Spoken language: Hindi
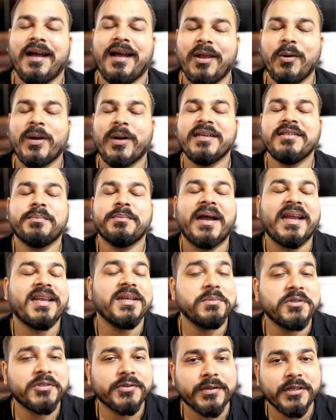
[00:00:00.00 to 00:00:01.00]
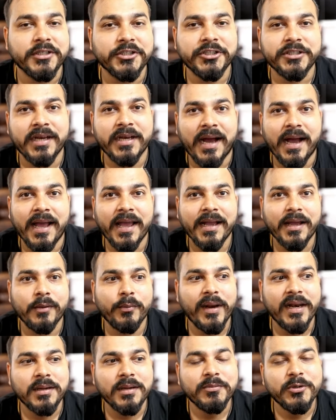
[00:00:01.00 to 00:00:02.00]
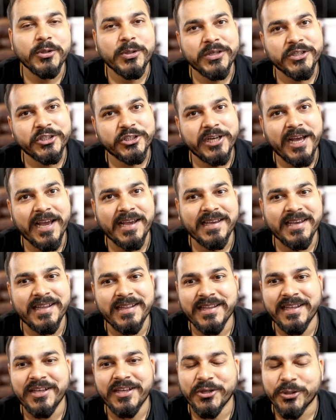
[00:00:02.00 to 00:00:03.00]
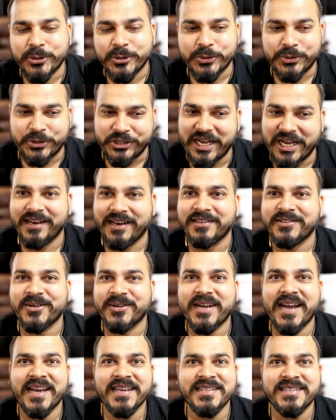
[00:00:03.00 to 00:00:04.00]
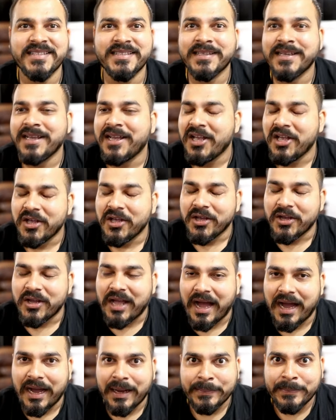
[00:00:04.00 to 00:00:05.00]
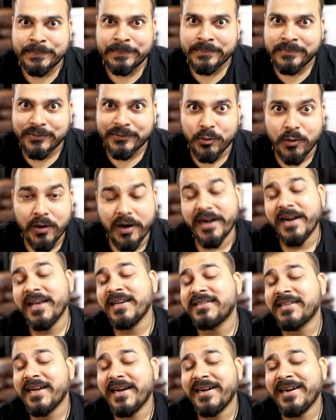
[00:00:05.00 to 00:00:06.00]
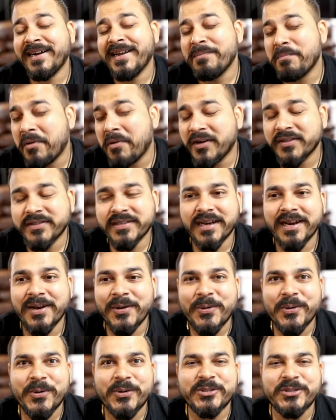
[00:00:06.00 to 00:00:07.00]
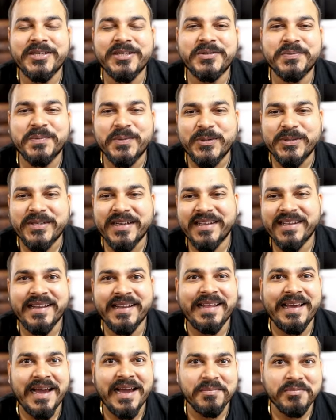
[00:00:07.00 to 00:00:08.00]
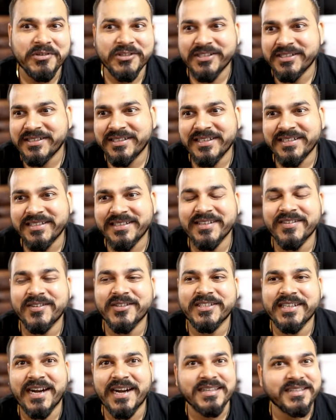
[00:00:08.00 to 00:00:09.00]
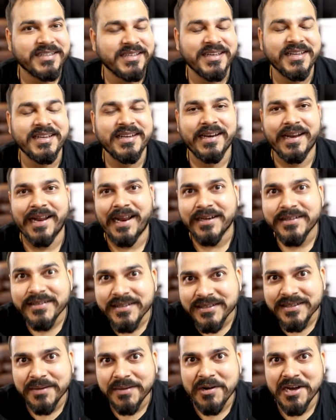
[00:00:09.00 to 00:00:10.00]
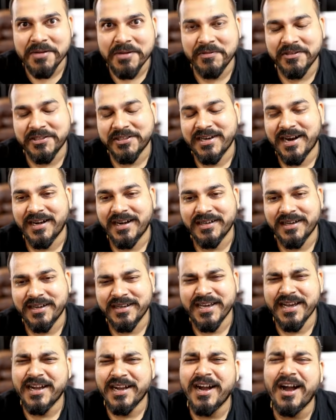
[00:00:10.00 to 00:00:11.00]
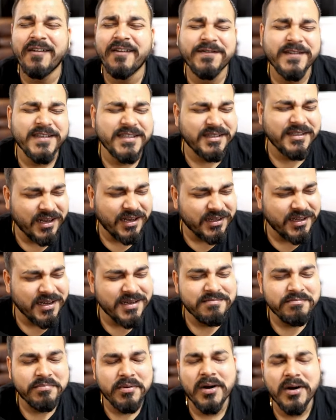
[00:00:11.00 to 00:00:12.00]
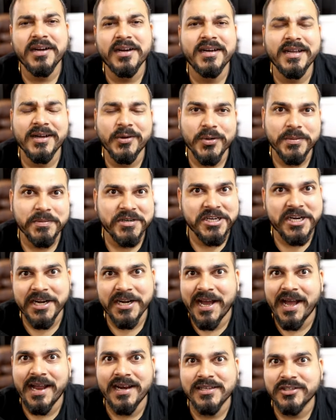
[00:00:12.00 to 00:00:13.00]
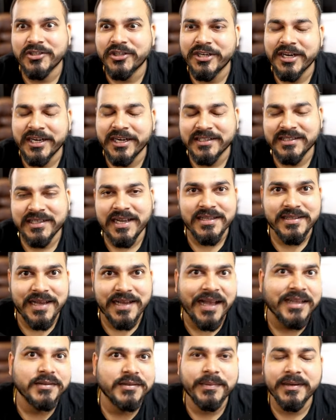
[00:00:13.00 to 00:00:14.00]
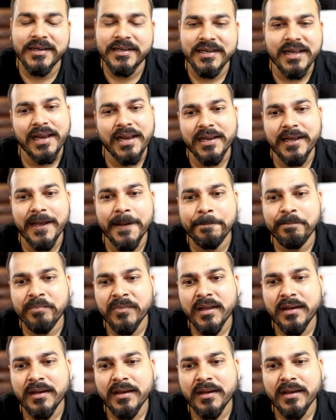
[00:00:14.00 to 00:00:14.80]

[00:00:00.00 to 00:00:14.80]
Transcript: हेलो गाइज माय नेम इज़ कृष्ण नायक एंड वेलकम टू कृष्ण नायक हिंदी यूट्यूब चैनल सो गाइज आप क्वाइट एक्साइटेड है बहुत सारे लोग क्वेश्चंस पूछ रहे थे हाइपोथेसिस टेस्टिंग और स्टैटिस्टिकल एनालिसिस के बारे में स्टार्ट करिए काफ़ी ज़्यादा इंपॉर्टेंट है कोई भी डेटा एनालिस्ट और डेटा साइंस एस्पिरेंट के लिए